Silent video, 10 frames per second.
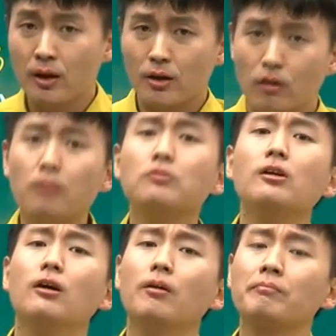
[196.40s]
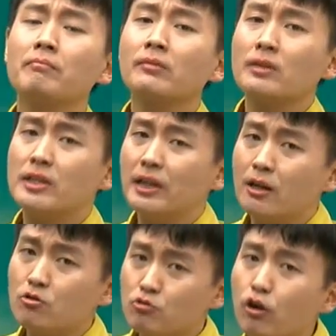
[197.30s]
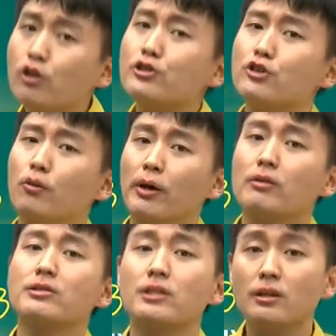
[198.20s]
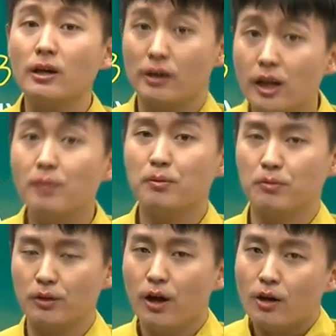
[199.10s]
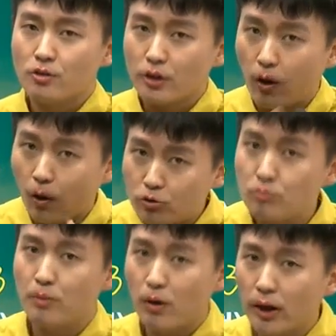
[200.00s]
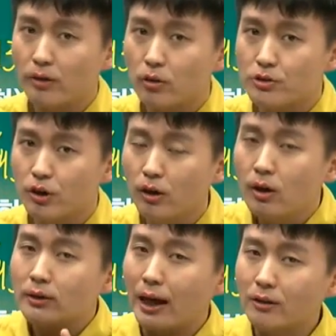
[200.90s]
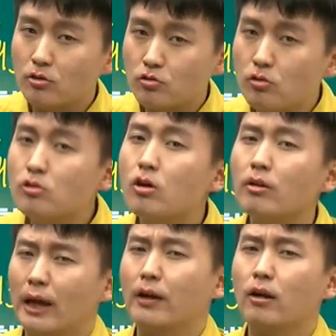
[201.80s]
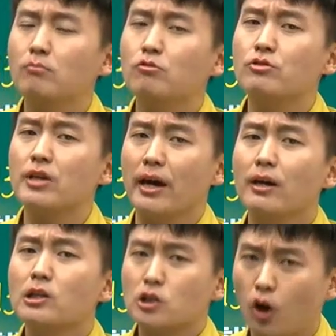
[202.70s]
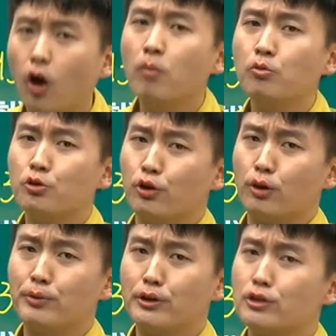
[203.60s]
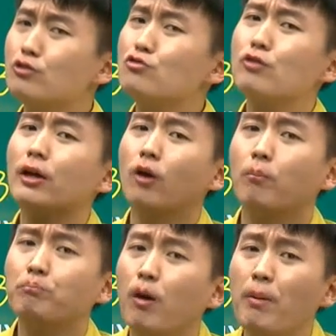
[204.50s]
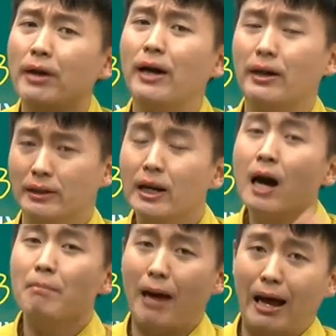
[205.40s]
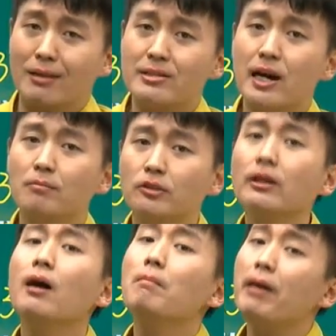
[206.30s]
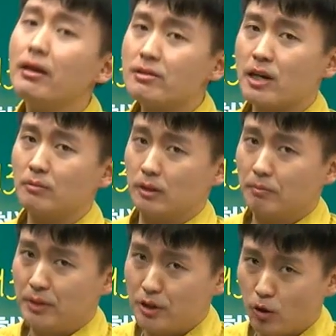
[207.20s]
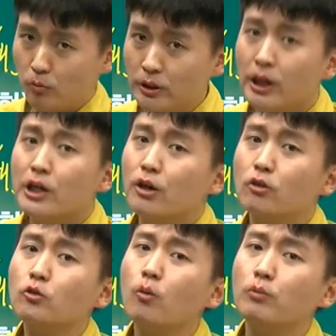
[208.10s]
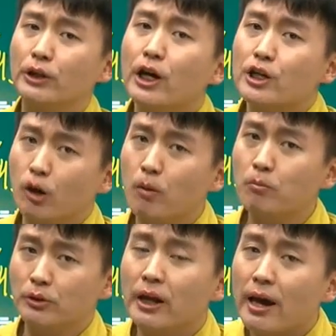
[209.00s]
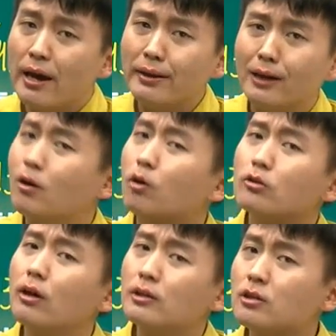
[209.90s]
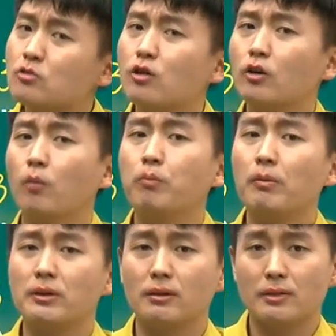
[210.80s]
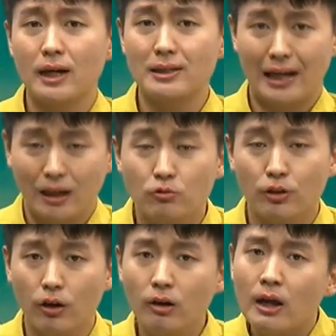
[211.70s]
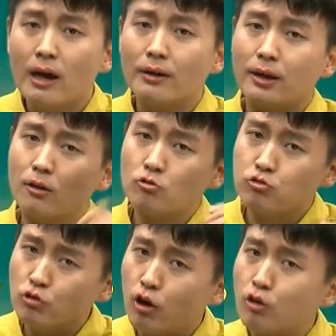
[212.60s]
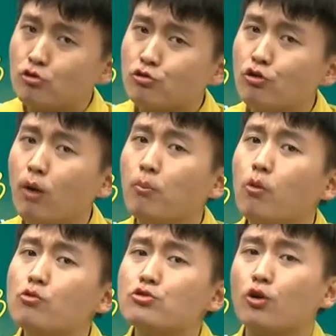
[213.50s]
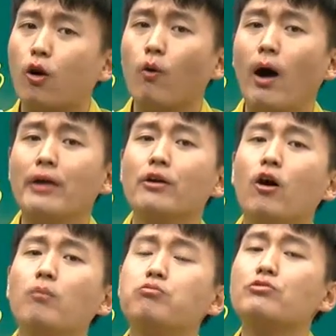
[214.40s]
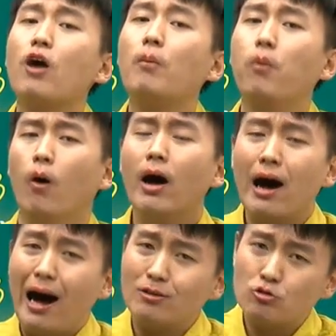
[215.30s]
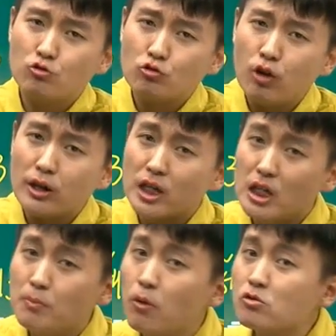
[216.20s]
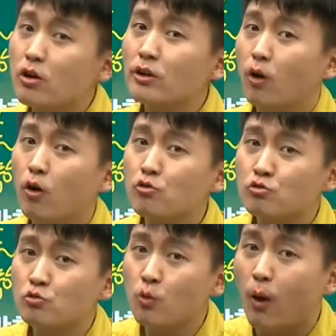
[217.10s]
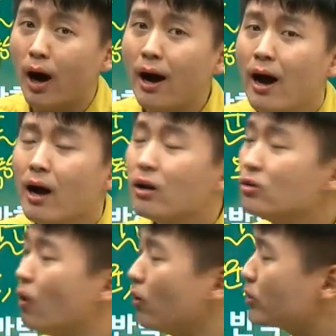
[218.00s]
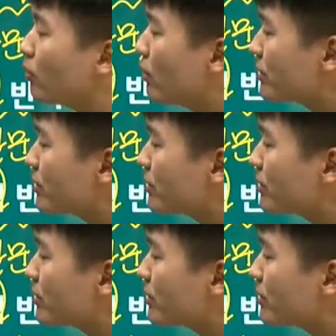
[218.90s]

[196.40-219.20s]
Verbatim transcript: 여러분들요. 지난 6월 시험에요. 쓰기 1부분. 저희가 어순 배열하는 거죠. 단어 순서 나열하는 문제, 처음으로 여러분들 특수한 어법에 해당하는 바자문, 빼자문, 비교문, 연동문, 경험문에 대한 어떠한 특수한 어법이 등장하지 않았고요. 그냥 주어, 수로, 목적 관용어, 부사어, 보 아주 중국의 기본적인 어순과 그리고 어떤 걸